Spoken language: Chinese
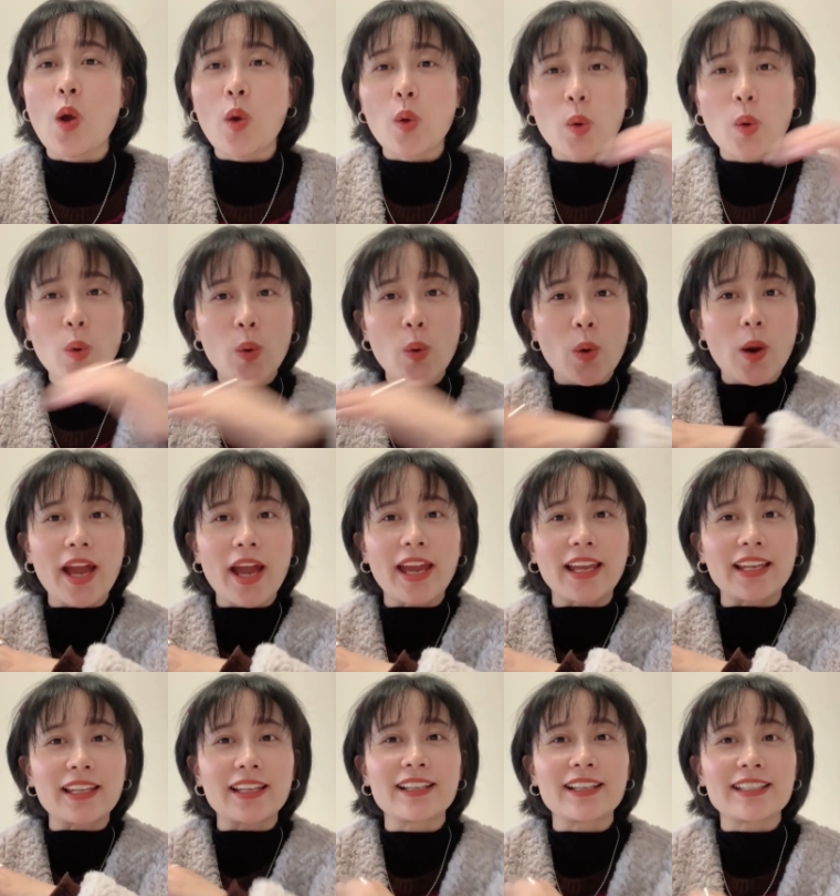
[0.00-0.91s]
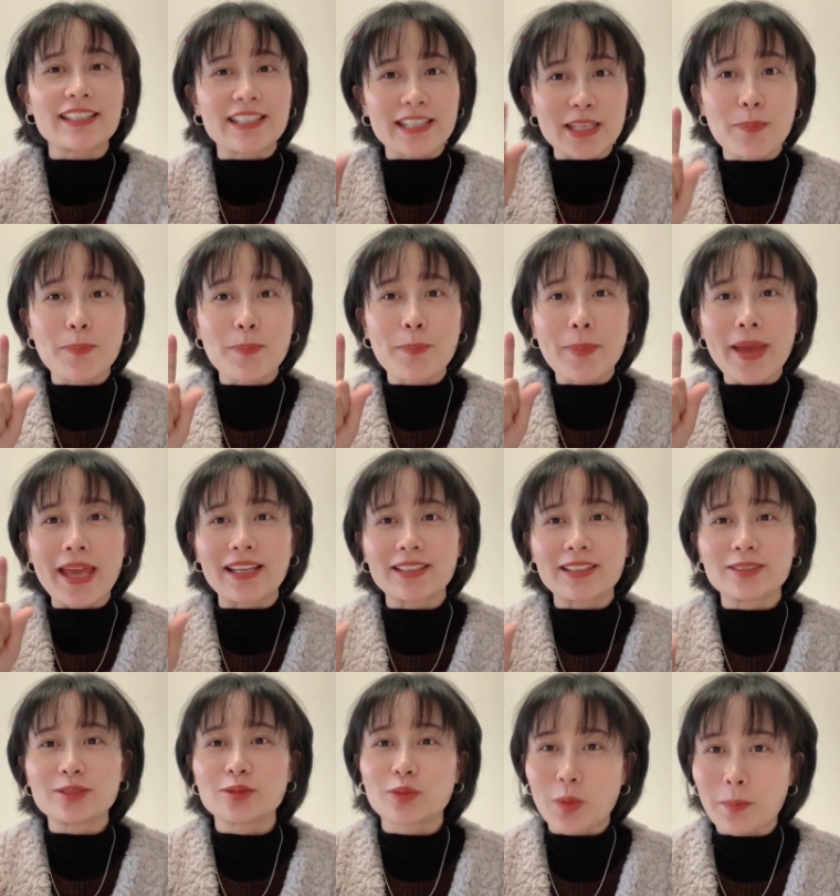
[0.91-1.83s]
快了一
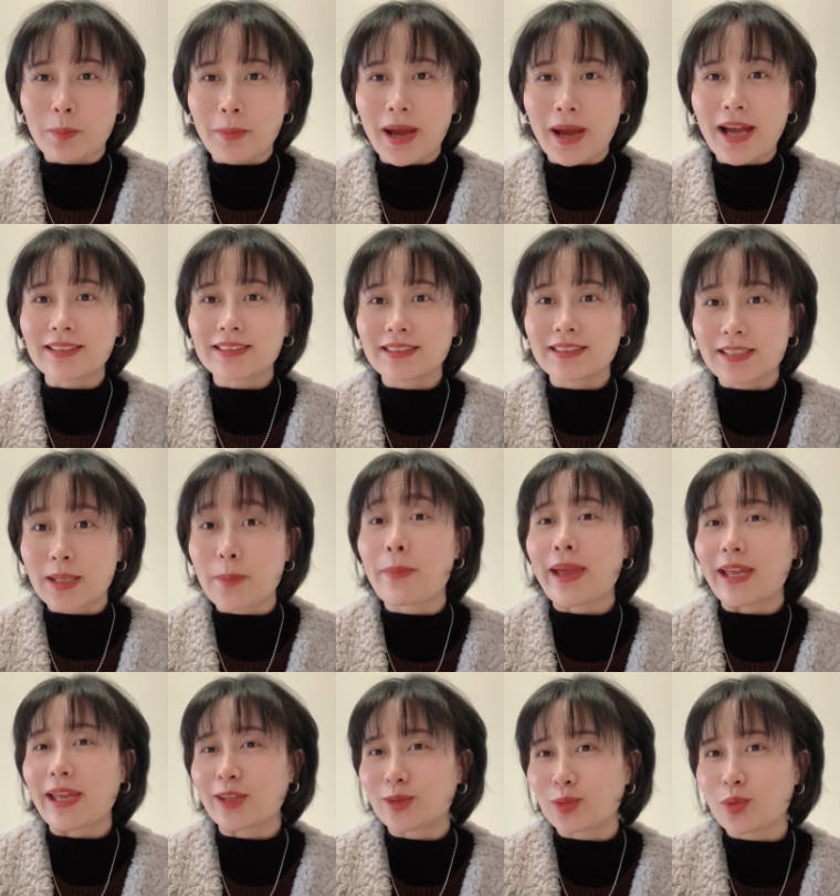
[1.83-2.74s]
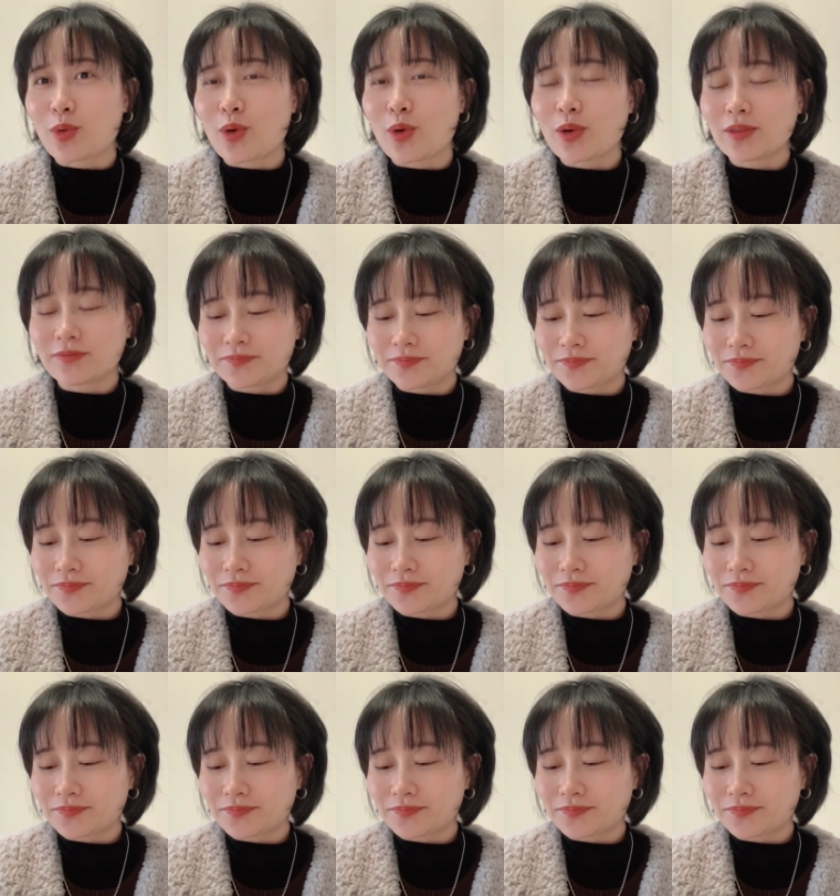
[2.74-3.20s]
倍，对吗？一倍多。